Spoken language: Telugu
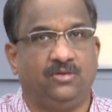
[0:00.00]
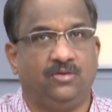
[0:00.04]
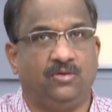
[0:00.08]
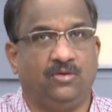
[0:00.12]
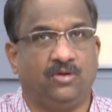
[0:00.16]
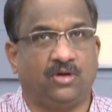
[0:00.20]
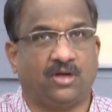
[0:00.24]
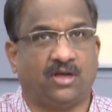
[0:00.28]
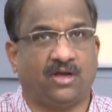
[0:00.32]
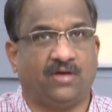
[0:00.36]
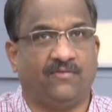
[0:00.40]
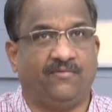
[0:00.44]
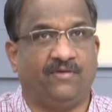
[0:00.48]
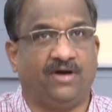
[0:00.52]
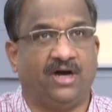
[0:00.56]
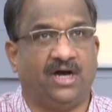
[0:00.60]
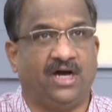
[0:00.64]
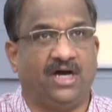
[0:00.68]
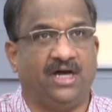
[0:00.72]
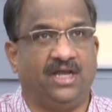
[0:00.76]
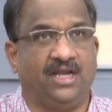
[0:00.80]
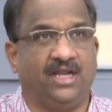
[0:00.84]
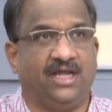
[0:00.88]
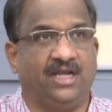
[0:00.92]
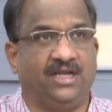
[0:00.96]
ఒక
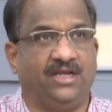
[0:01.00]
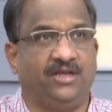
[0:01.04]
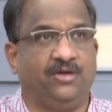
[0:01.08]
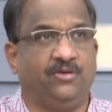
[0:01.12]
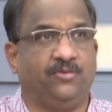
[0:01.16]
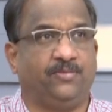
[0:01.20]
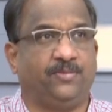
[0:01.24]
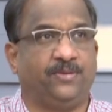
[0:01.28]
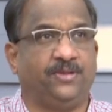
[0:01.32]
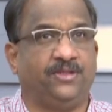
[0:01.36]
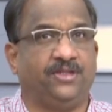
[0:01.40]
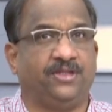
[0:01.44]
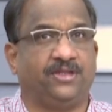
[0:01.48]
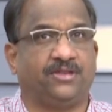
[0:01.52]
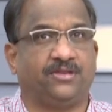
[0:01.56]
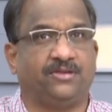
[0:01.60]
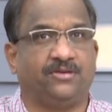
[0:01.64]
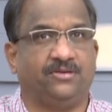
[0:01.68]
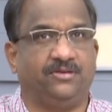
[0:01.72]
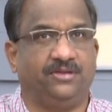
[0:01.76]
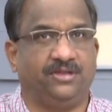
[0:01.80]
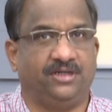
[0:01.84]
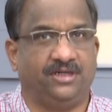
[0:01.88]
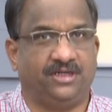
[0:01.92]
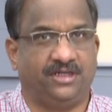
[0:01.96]
వాహనాన్ని
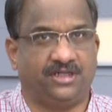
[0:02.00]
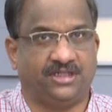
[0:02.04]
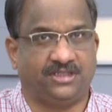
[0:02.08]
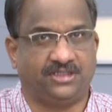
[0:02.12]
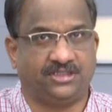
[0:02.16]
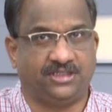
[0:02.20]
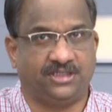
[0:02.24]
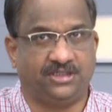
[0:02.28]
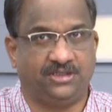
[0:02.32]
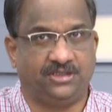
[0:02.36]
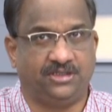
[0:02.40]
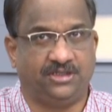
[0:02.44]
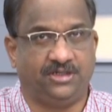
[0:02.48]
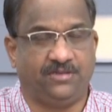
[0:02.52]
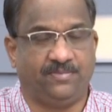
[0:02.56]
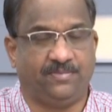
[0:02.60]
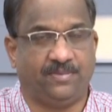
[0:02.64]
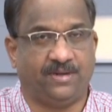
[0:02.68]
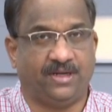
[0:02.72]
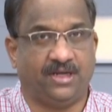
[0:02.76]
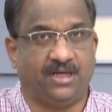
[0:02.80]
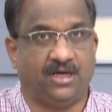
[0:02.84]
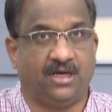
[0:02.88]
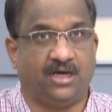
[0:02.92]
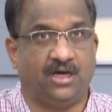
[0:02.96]
రూపొందిస్తోంది అంటే చంద్రుని
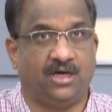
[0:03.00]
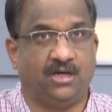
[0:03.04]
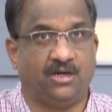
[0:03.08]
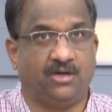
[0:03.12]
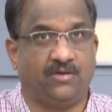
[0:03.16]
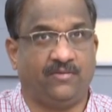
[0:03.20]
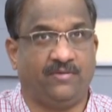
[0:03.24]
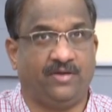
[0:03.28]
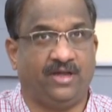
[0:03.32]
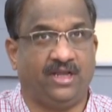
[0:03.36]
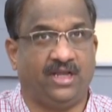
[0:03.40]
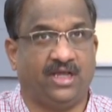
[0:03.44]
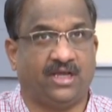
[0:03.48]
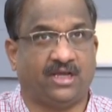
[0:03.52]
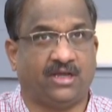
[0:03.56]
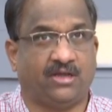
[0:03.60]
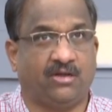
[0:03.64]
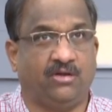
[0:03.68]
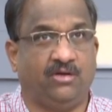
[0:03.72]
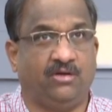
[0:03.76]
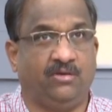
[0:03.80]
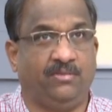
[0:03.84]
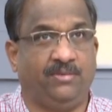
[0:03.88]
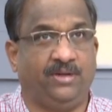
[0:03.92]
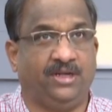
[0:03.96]
పైన ఆరు వేల
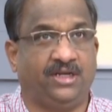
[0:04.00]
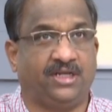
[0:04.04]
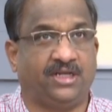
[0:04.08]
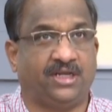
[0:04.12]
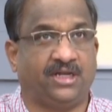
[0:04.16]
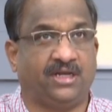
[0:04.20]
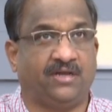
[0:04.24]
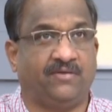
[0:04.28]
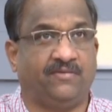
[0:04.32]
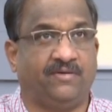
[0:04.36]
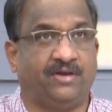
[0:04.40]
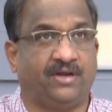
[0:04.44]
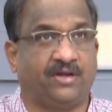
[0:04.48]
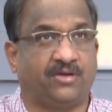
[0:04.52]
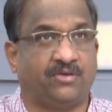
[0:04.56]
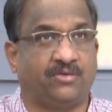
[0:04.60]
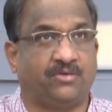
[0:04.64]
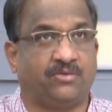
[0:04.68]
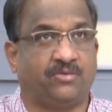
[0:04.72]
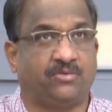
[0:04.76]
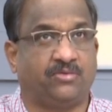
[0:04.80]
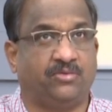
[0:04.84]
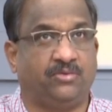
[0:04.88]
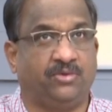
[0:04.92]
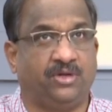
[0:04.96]
కిలోమీటర్ల వరకు
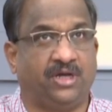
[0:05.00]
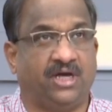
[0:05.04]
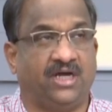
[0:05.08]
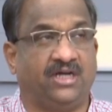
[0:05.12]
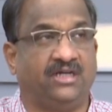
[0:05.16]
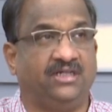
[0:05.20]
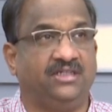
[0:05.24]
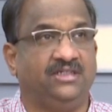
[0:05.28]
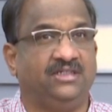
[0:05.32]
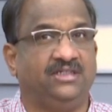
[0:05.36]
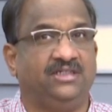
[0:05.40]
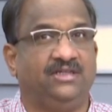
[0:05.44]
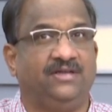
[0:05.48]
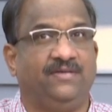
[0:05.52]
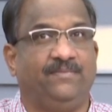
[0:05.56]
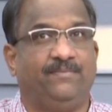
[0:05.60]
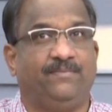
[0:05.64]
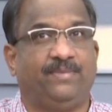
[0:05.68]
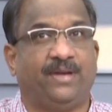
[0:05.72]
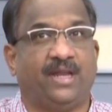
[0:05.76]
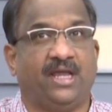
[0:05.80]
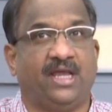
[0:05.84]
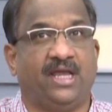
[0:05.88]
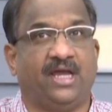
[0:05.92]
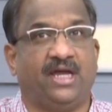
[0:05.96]
కూడా
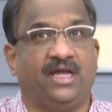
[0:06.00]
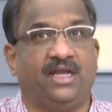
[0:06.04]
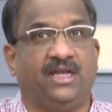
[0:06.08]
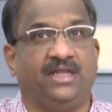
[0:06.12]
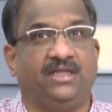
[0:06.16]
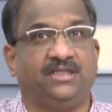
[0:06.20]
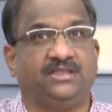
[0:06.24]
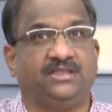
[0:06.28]
ప్రయాణం